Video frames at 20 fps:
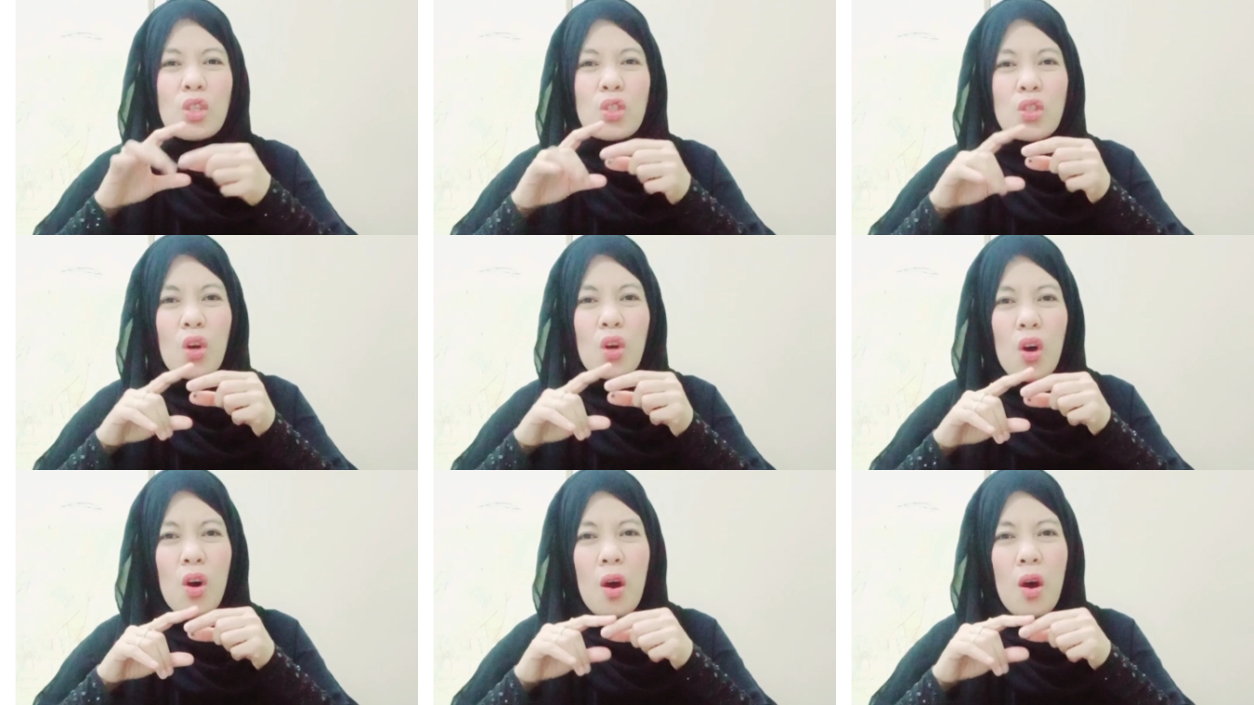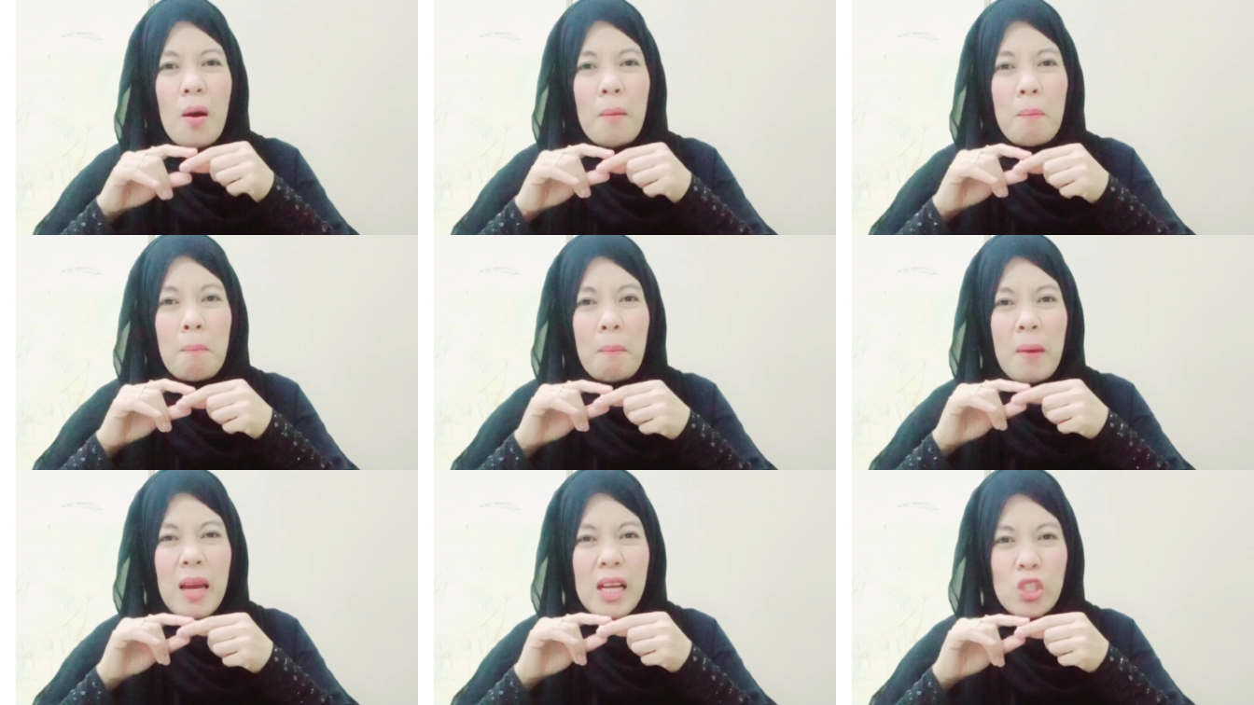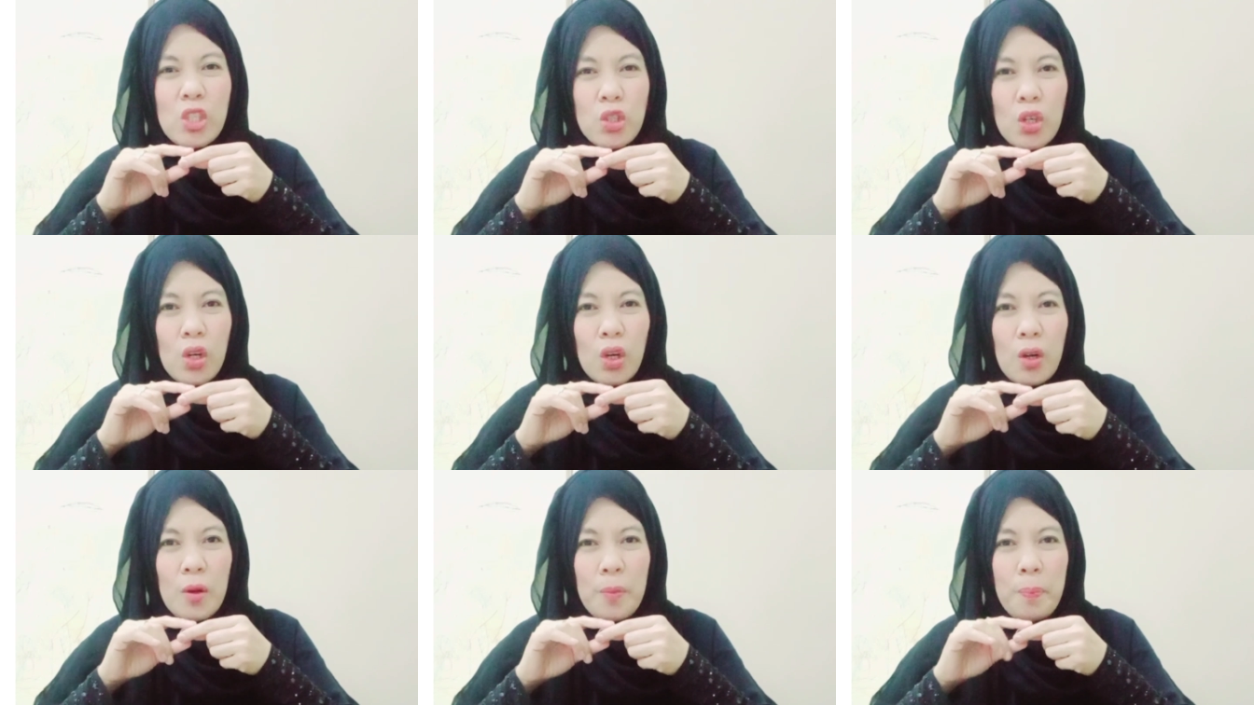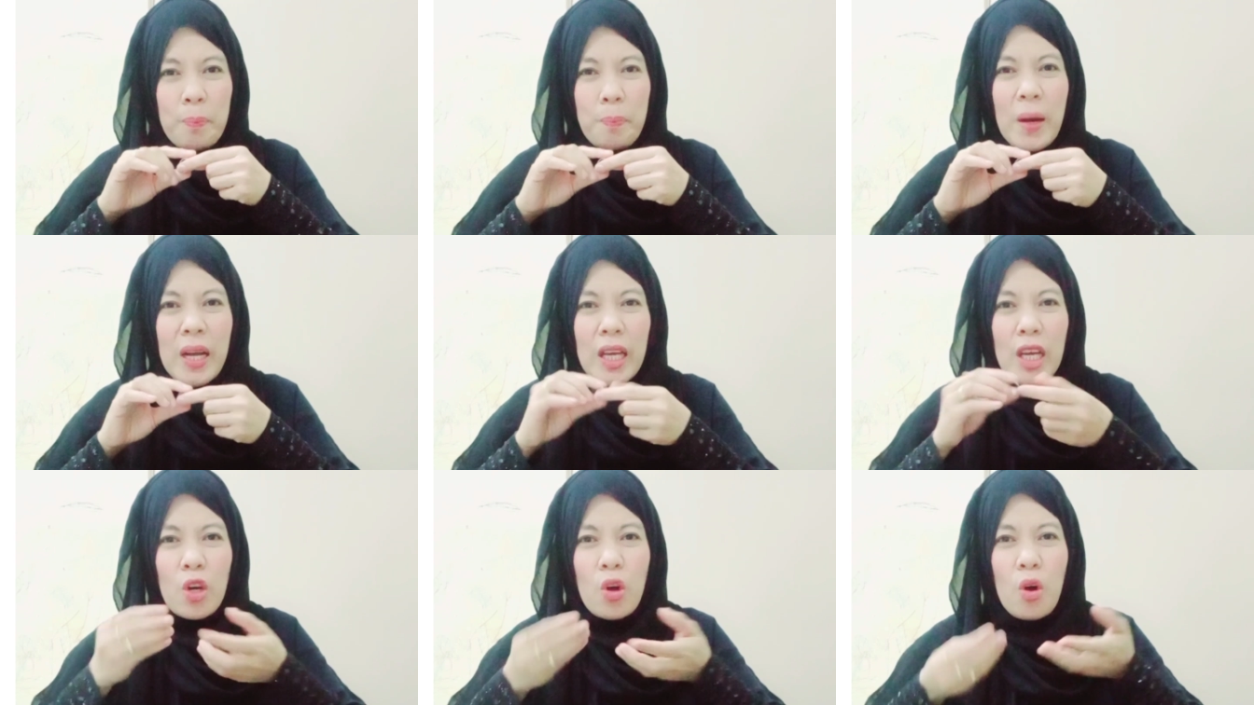So medyo,
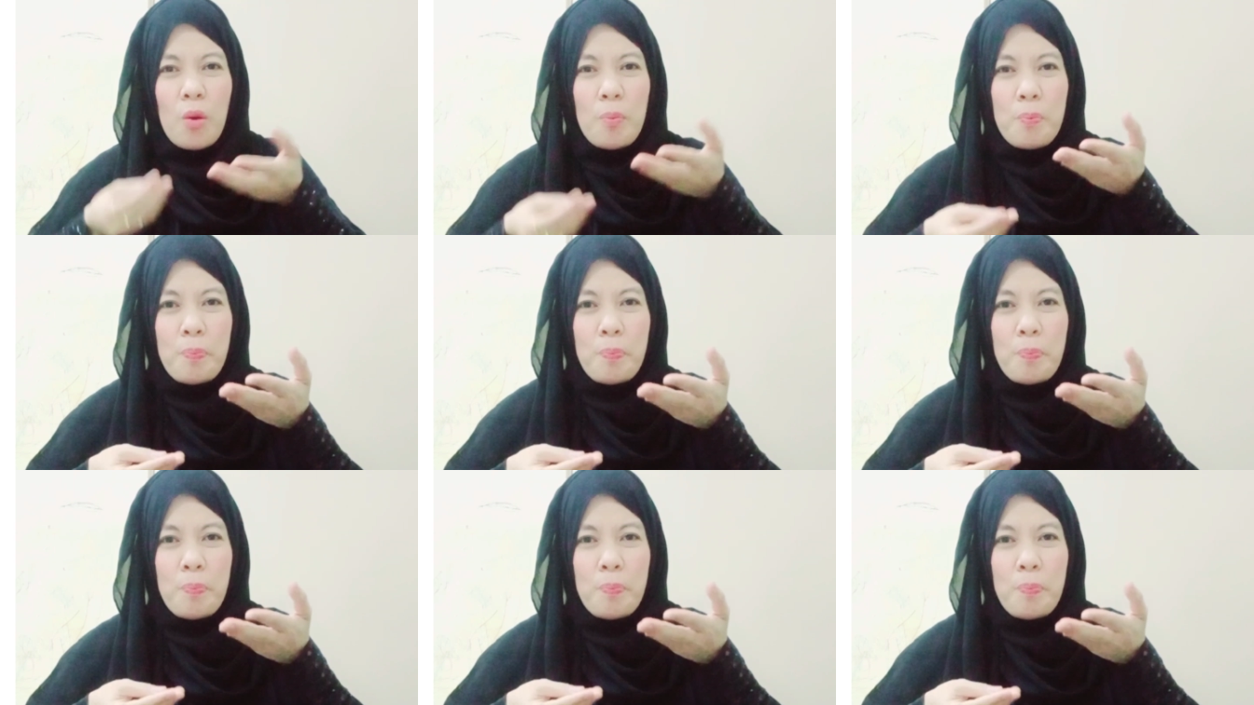pag ikaw